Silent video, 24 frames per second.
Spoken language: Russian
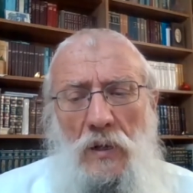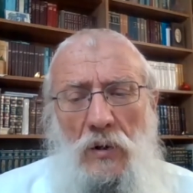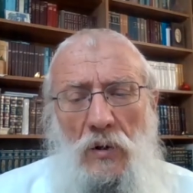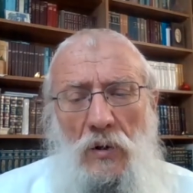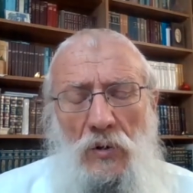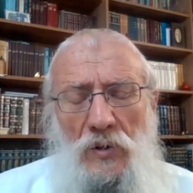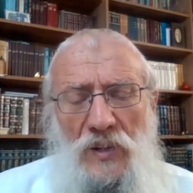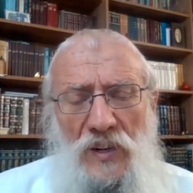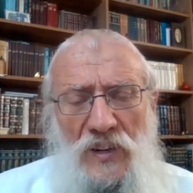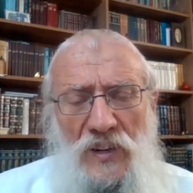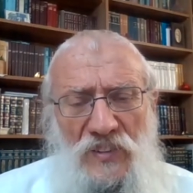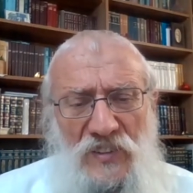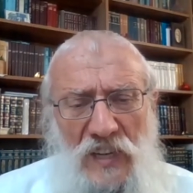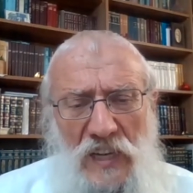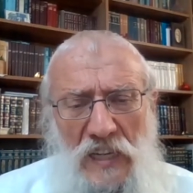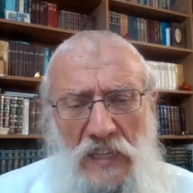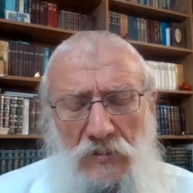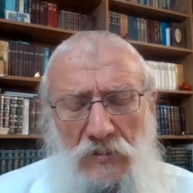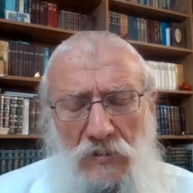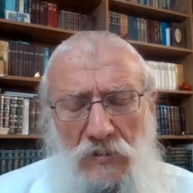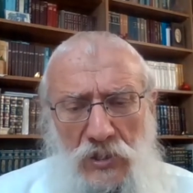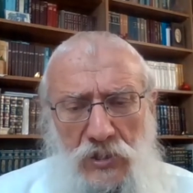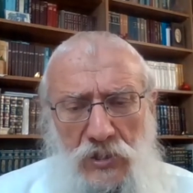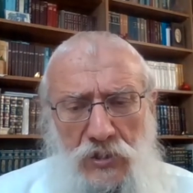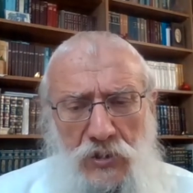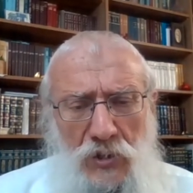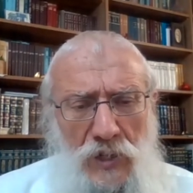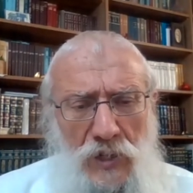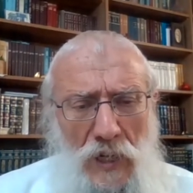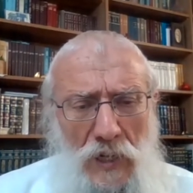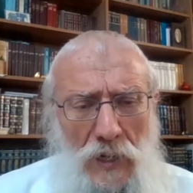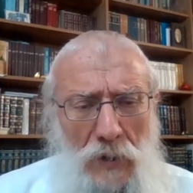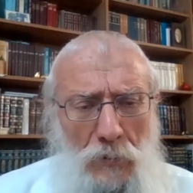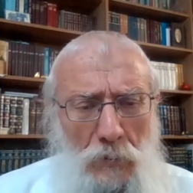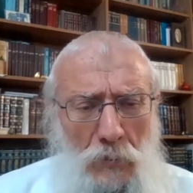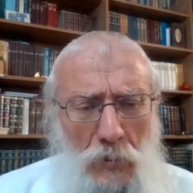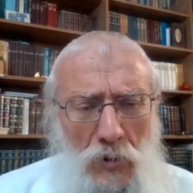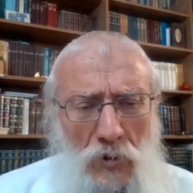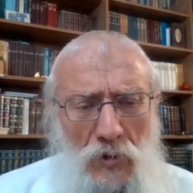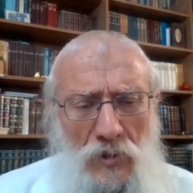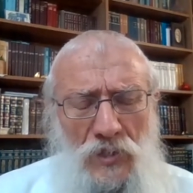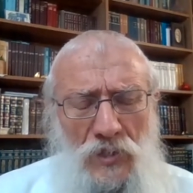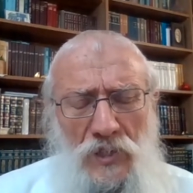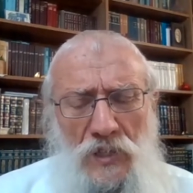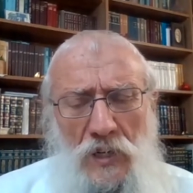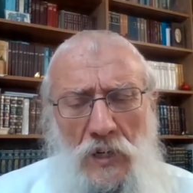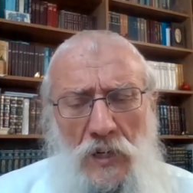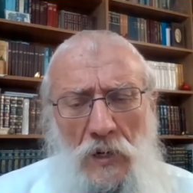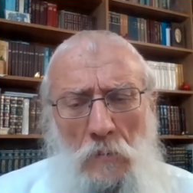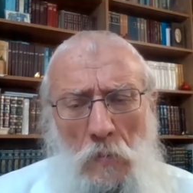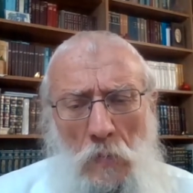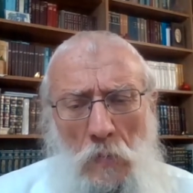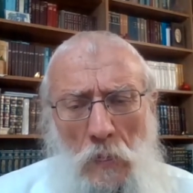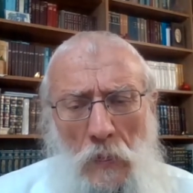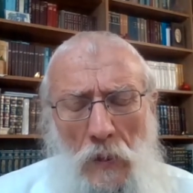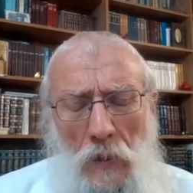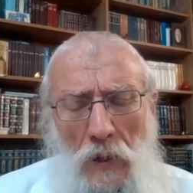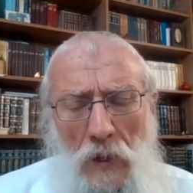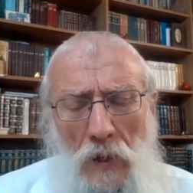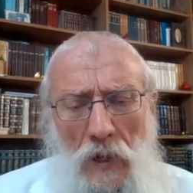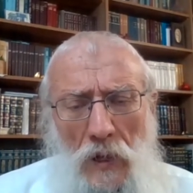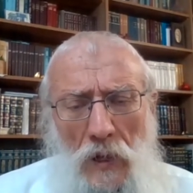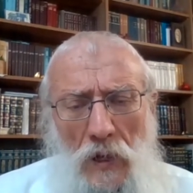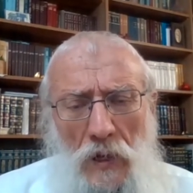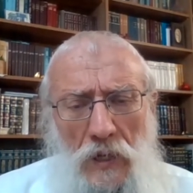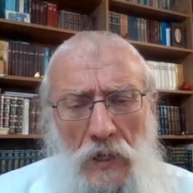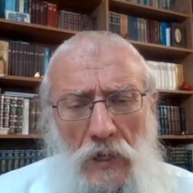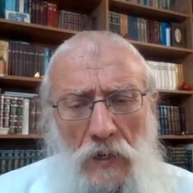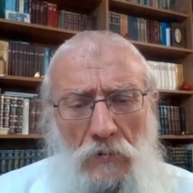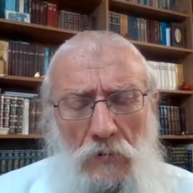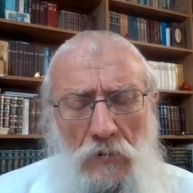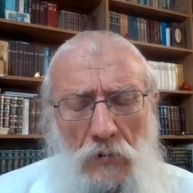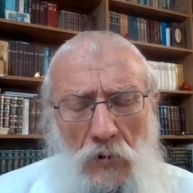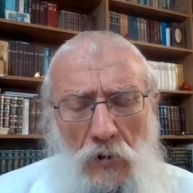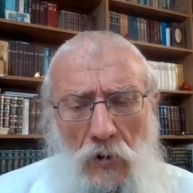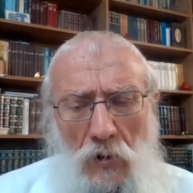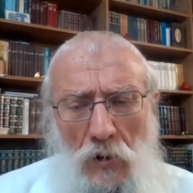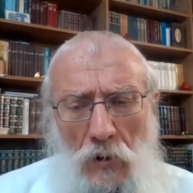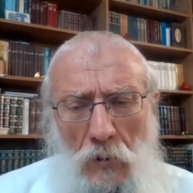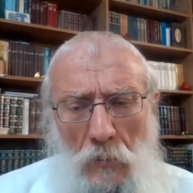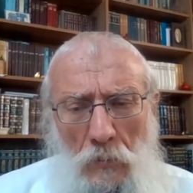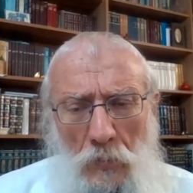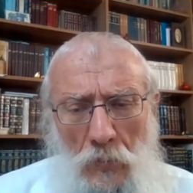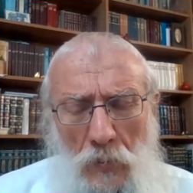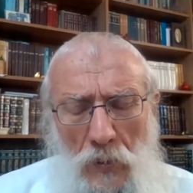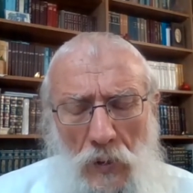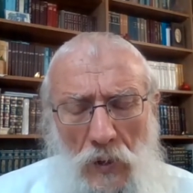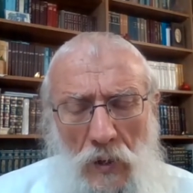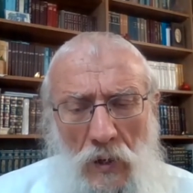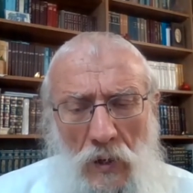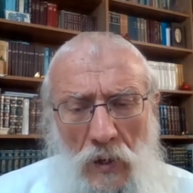Он рассказывал, что на допросе его